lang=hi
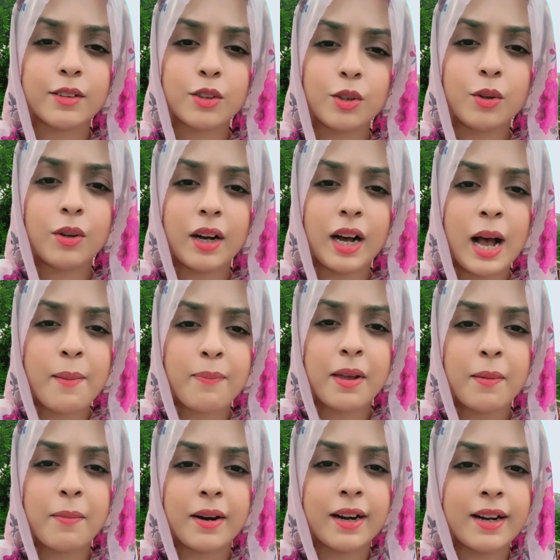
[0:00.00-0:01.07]
तो
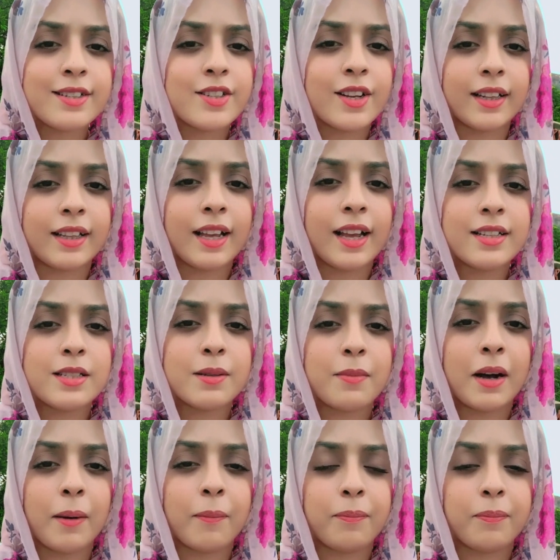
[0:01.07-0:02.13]
आपकी बढ़ ही जाती है जब
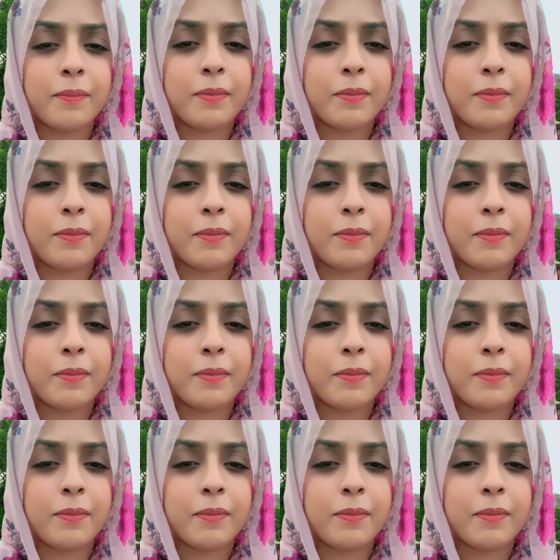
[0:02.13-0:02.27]
आप